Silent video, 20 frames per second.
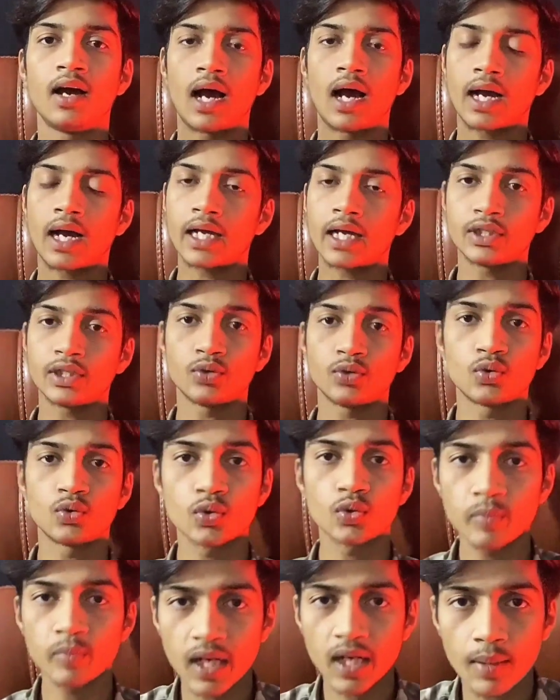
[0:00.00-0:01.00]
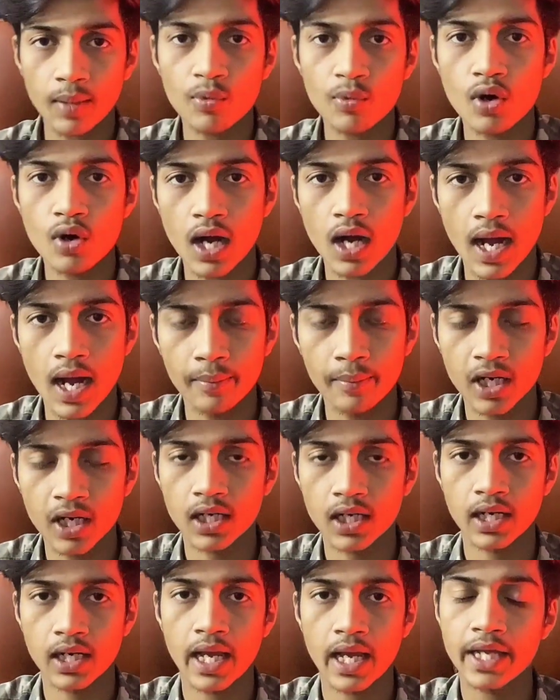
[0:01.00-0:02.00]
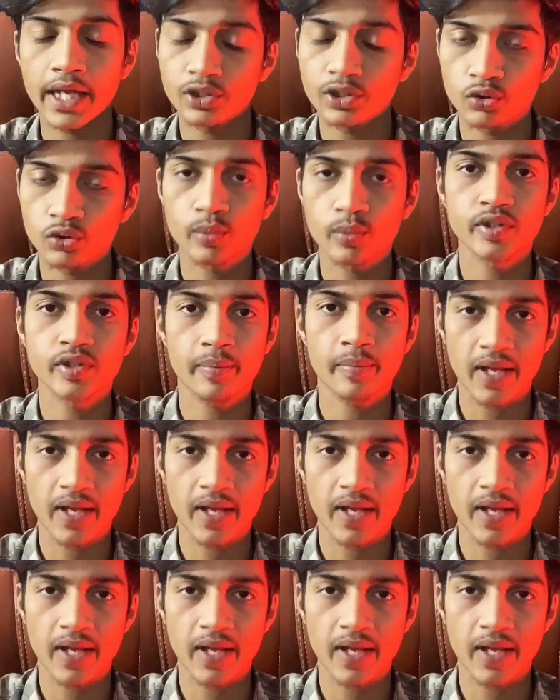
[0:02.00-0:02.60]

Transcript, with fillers: अगर यूट्यूब पर आपको काम करना है यूट्यूब से